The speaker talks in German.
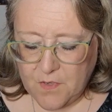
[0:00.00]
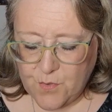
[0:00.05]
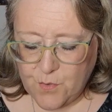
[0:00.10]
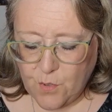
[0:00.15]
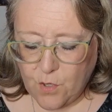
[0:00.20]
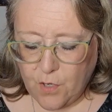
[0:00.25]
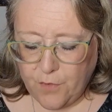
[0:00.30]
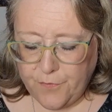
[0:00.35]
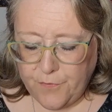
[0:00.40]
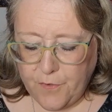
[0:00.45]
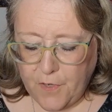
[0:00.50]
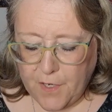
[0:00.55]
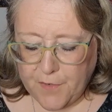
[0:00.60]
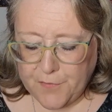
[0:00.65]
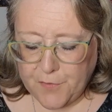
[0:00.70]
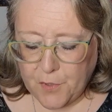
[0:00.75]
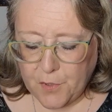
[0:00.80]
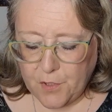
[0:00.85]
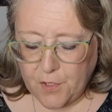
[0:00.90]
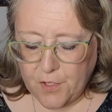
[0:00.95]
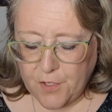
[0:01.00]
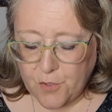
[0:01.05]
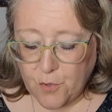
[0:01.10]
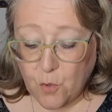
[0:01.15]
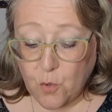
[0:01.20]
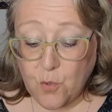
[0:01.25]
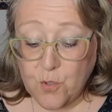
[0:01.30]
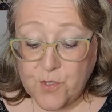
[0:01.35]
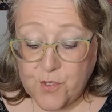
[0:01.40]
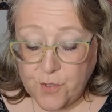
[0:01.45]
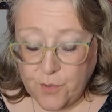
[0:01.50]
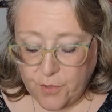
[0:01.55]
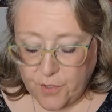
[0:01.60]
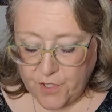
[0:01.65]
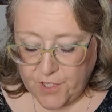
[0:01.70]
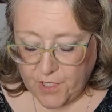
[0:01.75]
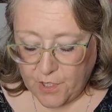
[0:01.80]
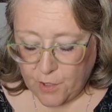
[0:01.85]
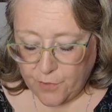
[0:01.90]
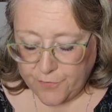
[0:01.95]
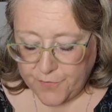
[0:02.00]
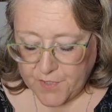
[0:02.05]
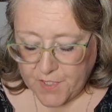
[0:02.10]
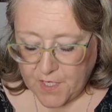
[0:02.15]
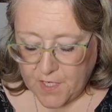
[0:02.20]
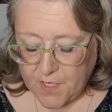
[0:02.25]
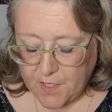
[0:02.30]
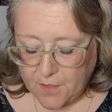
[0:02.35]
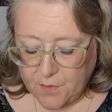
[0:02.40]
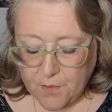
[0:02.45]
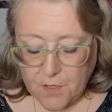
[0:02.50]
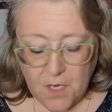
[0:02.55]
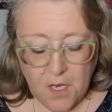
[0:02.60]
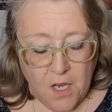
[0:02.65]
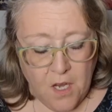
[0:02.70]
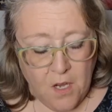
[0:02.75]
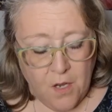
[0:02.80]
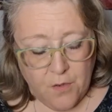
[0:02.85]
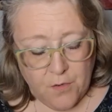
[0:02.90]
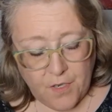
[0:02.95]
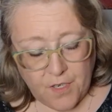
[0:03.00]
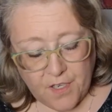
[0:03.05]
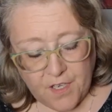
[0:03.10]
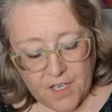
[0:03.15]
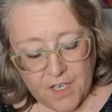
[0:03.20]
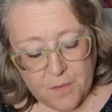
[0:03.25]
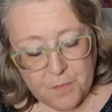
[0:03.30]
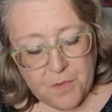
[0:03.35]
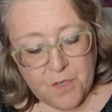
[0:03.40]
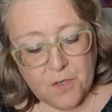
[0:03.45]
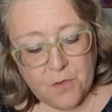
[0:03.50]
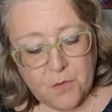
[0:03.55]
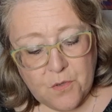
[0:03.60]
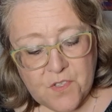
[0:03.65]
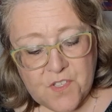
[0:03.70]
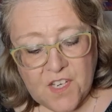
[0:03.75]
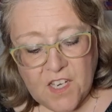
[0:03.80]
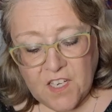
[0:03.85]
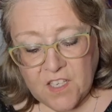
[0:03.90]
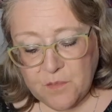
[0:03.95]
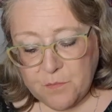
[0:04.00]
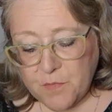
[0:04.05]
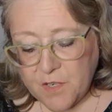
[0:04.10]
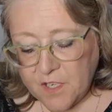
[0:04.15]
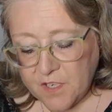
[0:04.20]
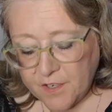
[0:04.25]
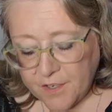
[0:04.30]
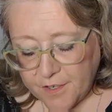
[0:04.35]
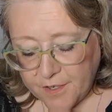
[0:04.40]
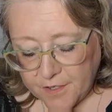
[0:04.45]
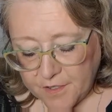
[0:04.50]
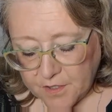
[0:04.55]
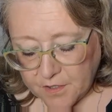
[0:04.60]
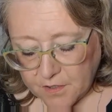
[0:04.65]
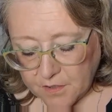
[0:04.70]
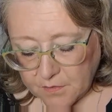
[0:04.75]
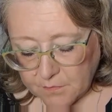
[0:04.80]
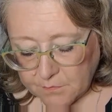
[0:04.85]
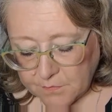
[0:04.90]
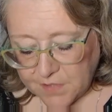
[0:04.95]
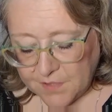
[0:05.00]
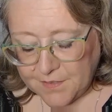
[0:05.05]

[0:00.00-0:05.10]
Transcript: So oft wie erforderlich großzügig auftragen und dann geben die uns 8 Milliliter.